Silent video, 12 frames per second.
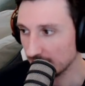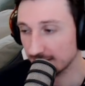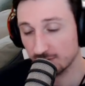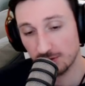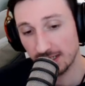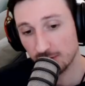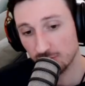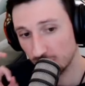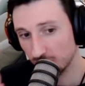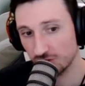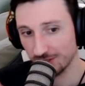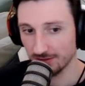Et celui-là, il
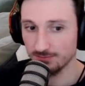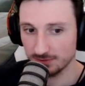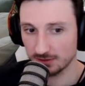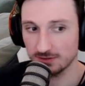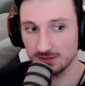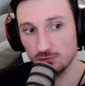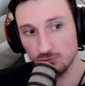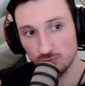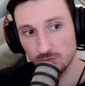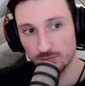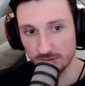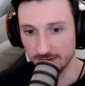coûte cher, hein, parce que c'est le
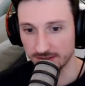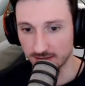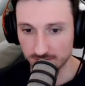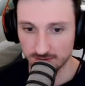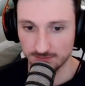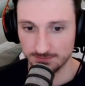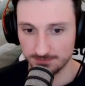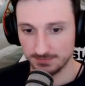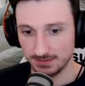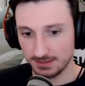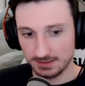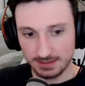double point hmm, les gars.
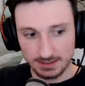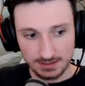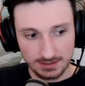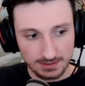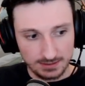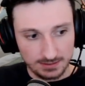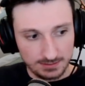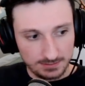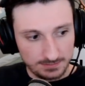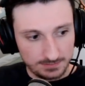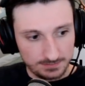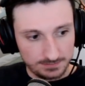c'était 6 points dans
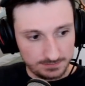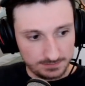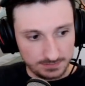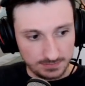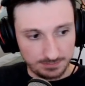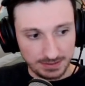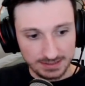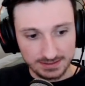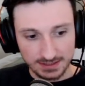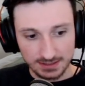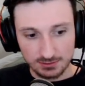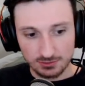la poche. Pas
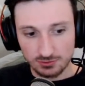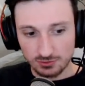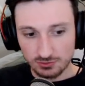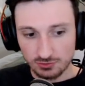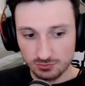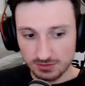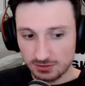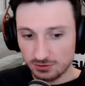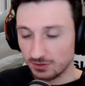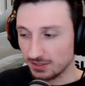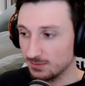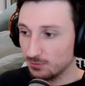intérêt de, nous
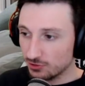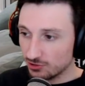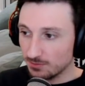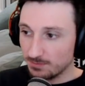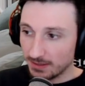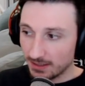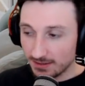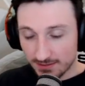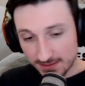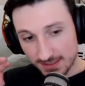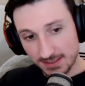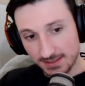décevoir. Si Boston perd là,
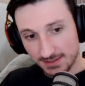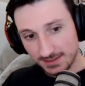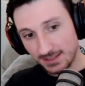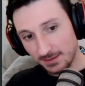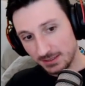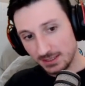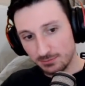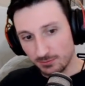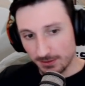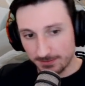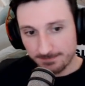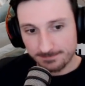c'est terminé pour moi.